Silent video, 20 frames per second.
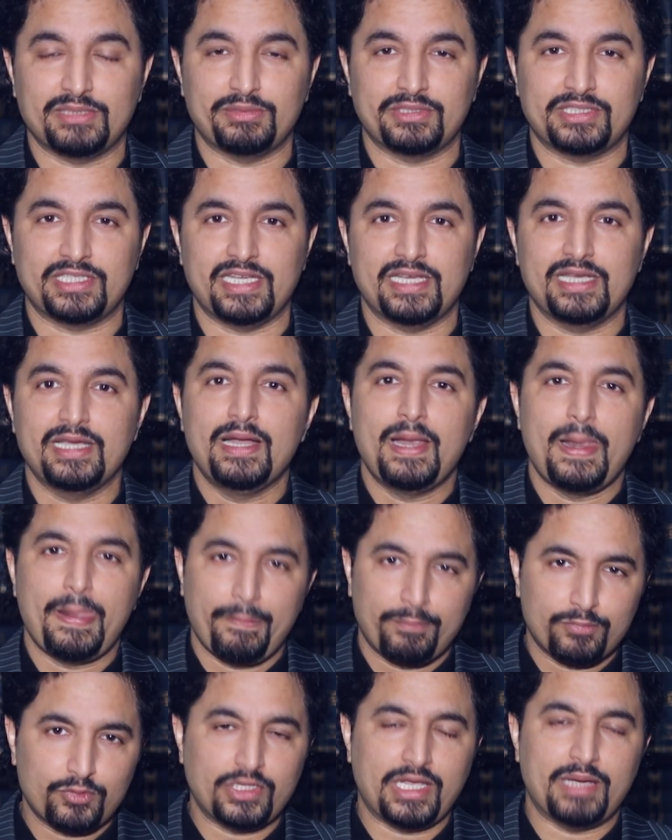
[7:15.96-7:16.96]
समझते हैं
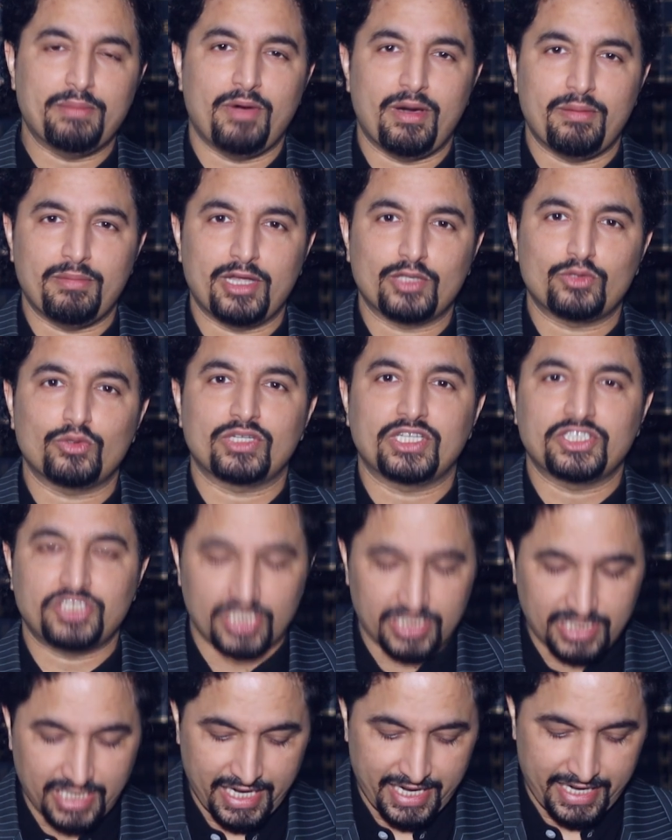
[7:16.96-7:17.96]
तो ये मामला तो उनका
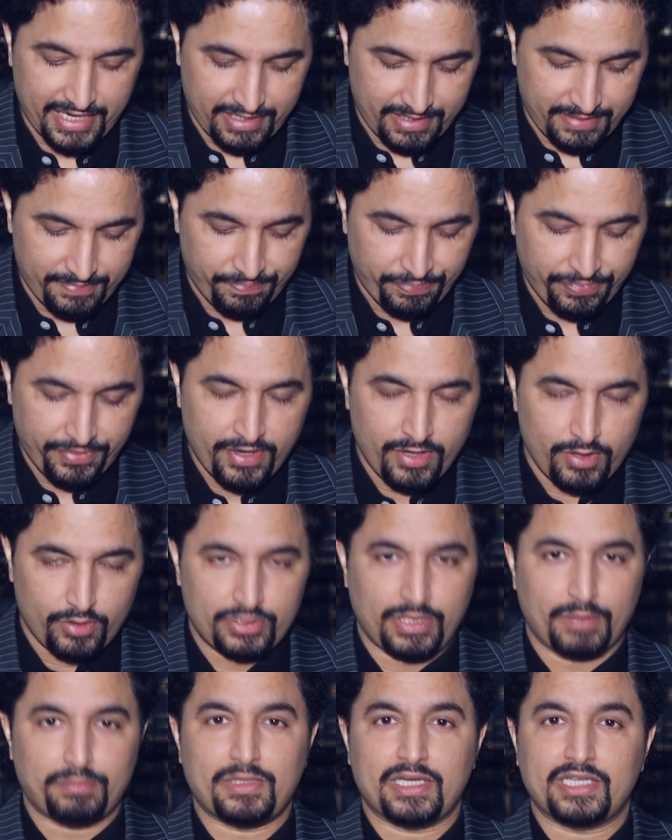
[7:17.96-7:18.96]
चलता रहेगा
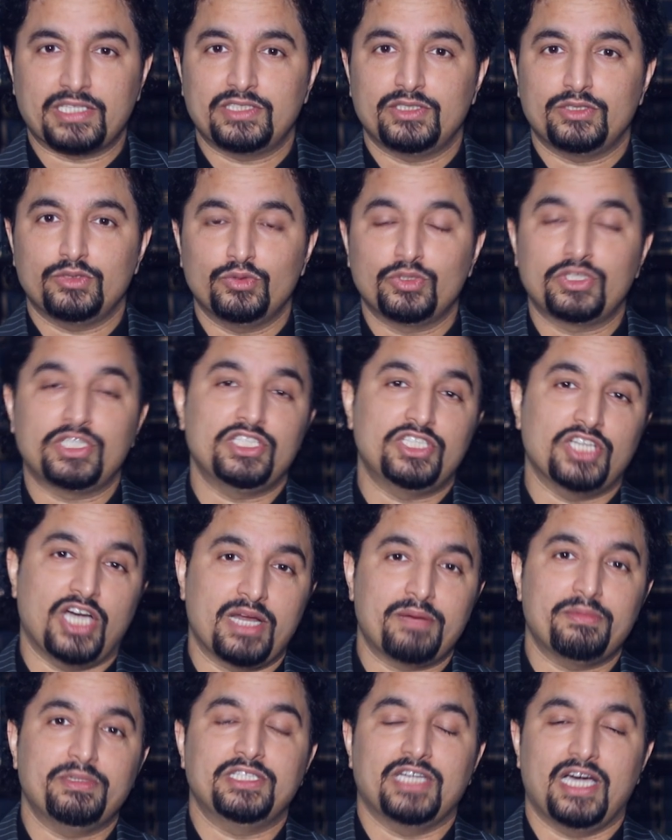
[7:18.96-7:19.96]
जब तक उनकी
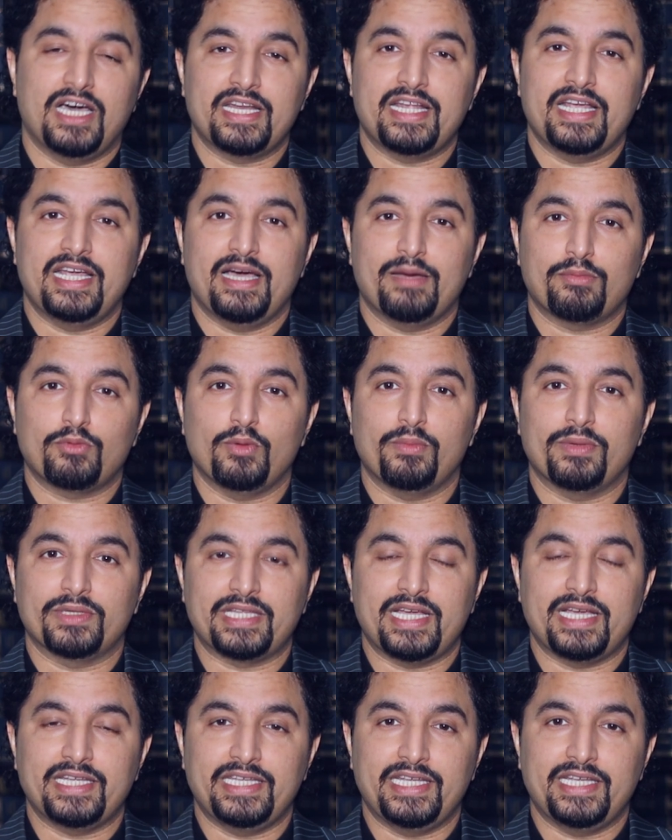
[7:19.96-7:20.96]
जान में जान है आपको
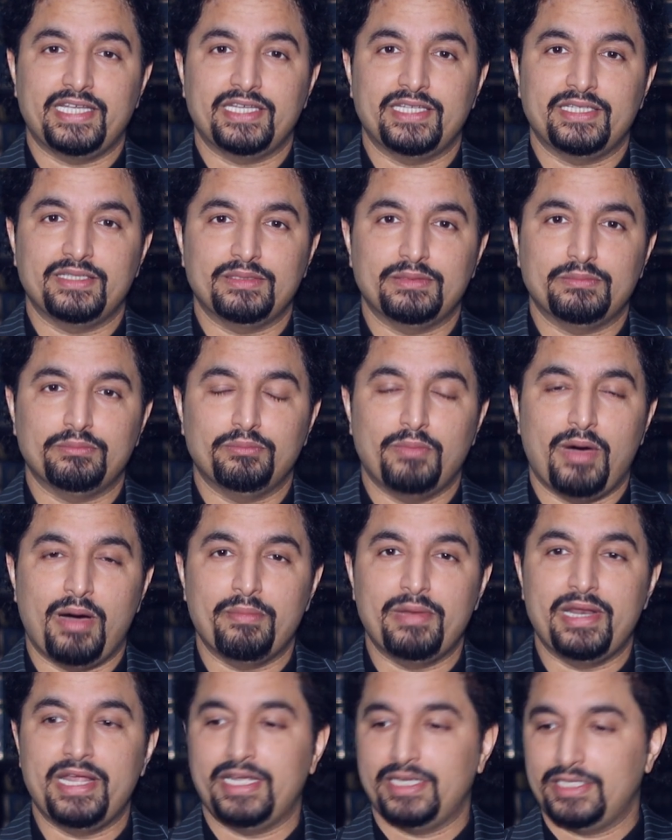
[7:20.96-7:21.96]
पता है ये
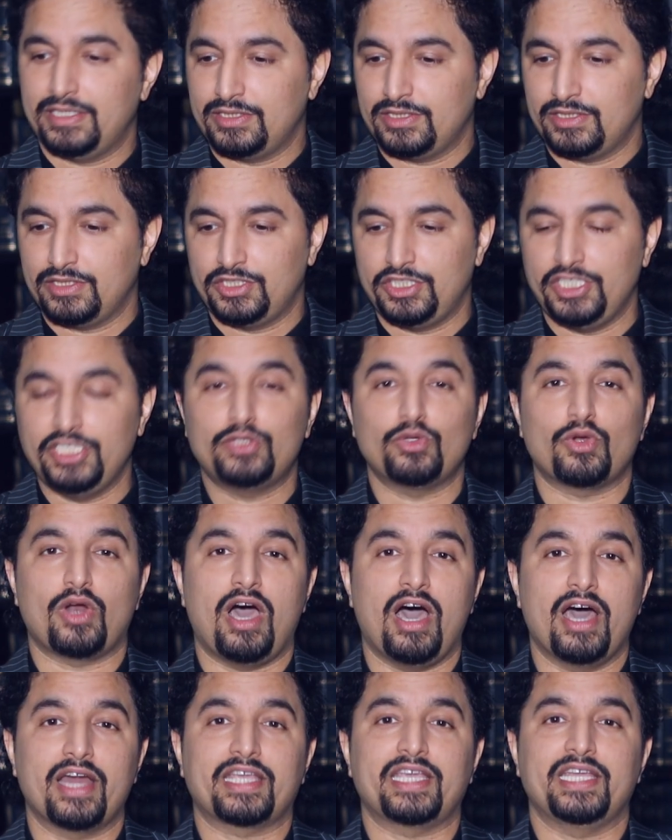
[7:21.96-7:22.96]
मामले जीत और
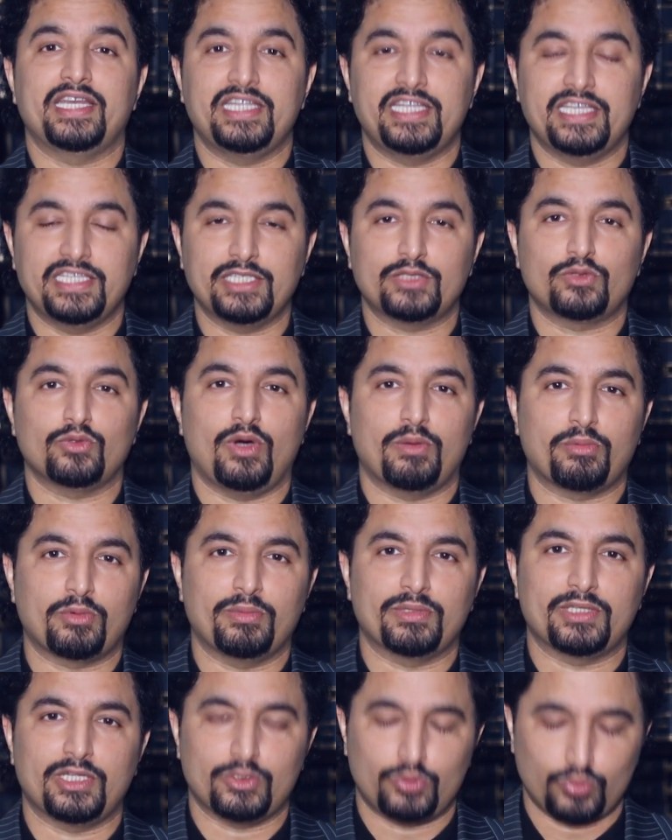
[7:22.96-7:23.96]
हार के नहीं है ये तो
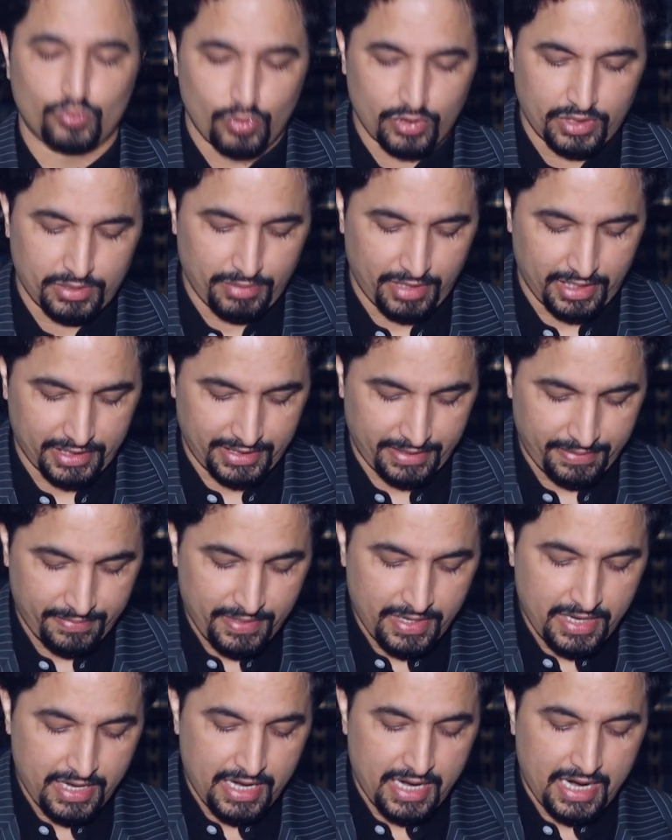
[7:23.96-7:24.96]
आपको पता है असूलों की बात है
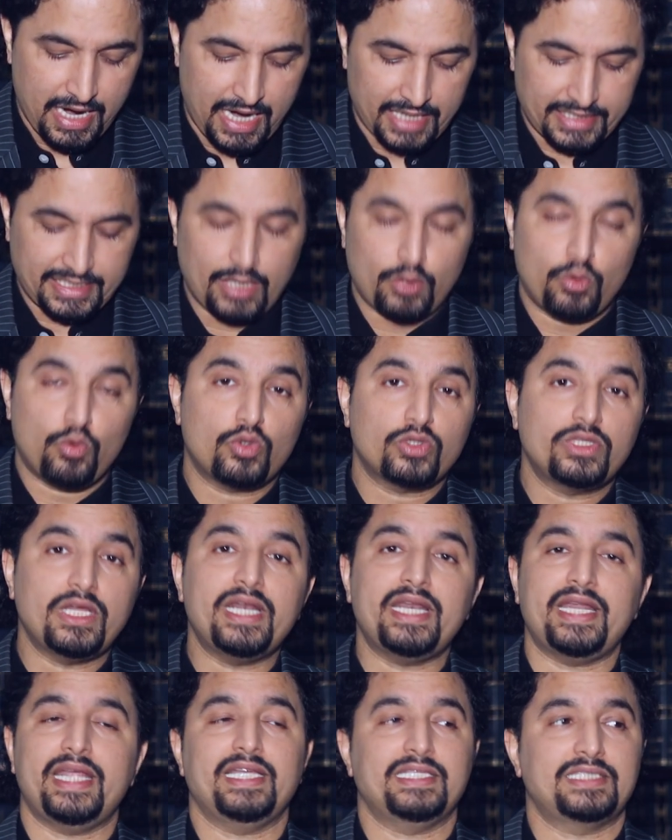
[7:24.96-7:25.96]
अच्छा
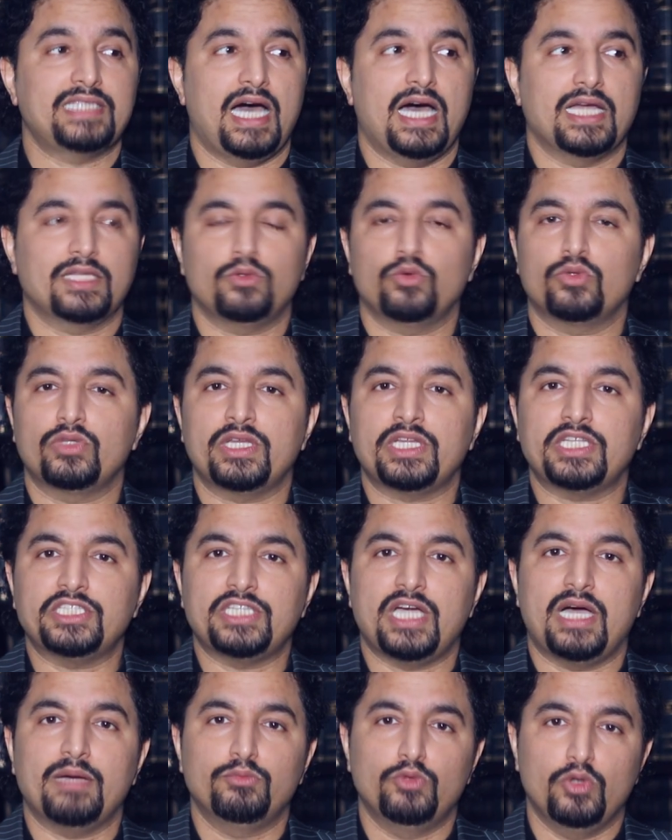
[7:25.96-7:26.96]
उर्दन ने साथ उर्दन के
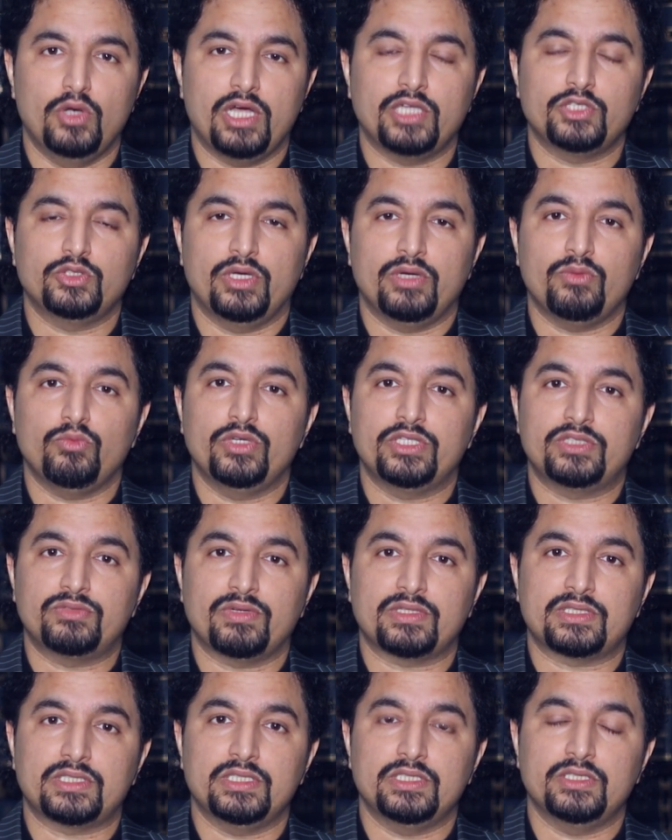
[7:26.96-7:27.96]
शाह अब्दुल्ला जो है वो
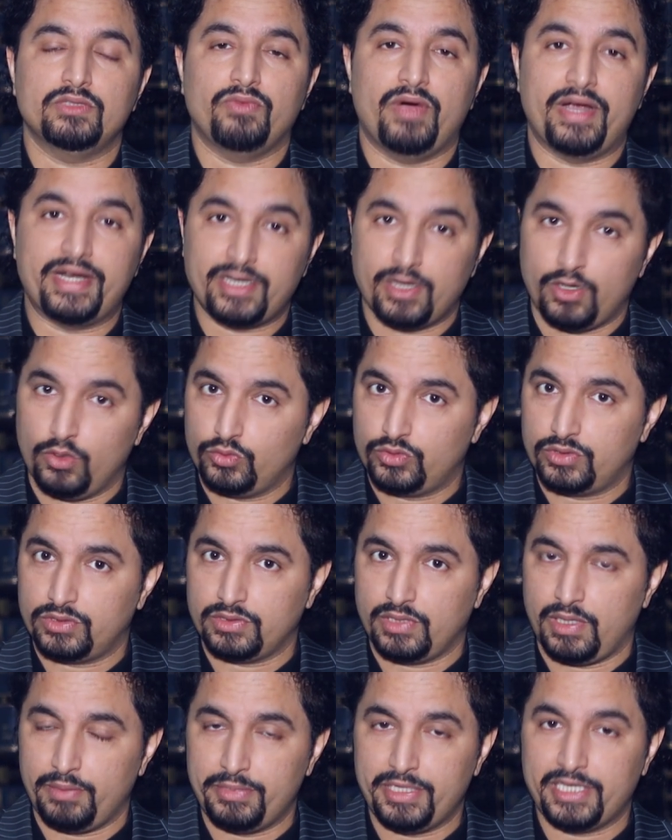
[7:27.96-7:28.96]
इस वक्त वाइट
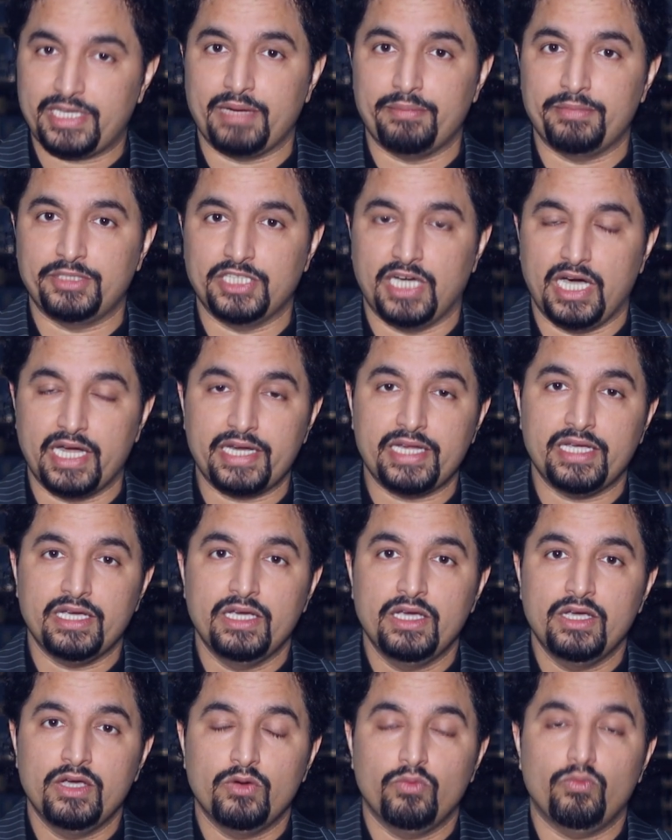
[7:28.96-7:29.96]
हाउस अमेरिका में जा रहे हैं
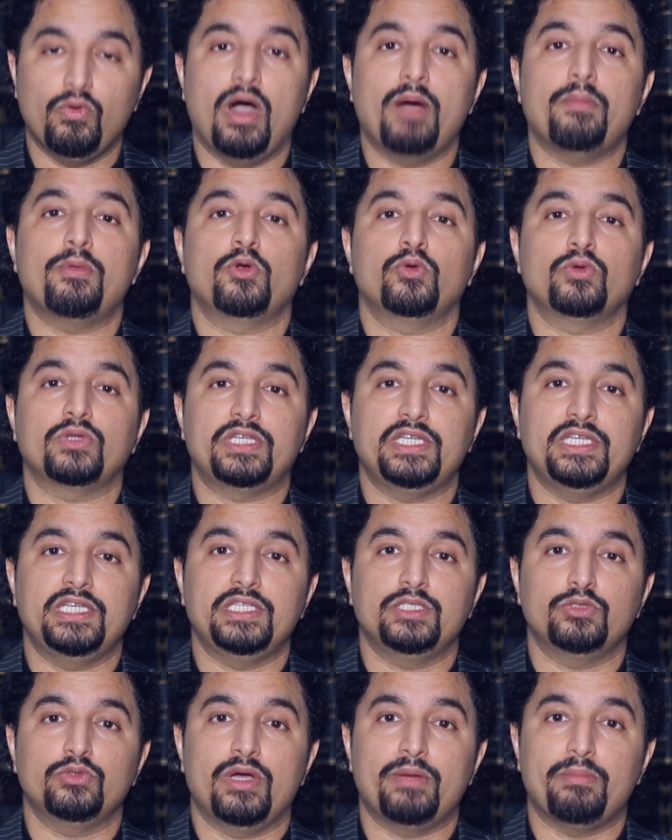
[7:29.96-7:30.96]
वहाँ पर उनकी
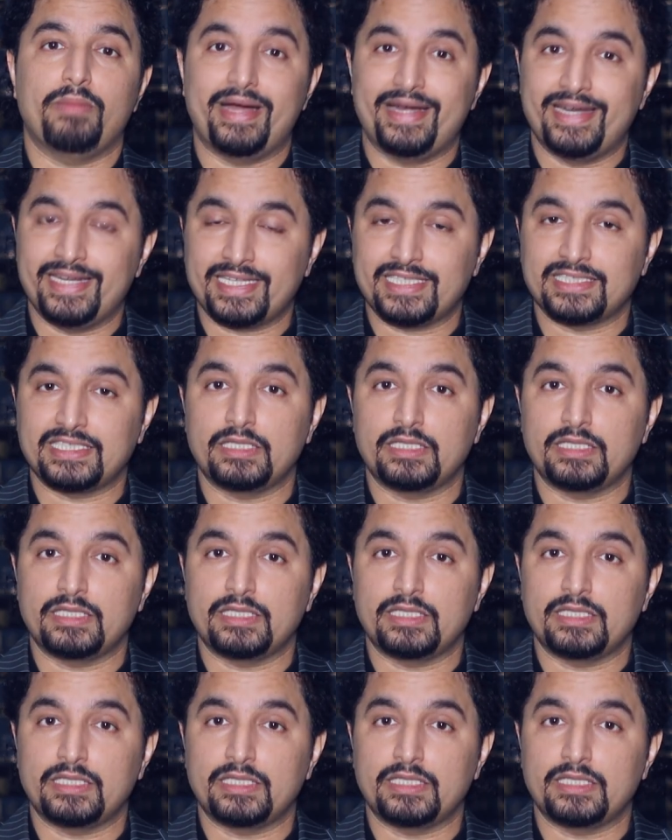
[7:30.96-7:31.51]
जो है बाइडन के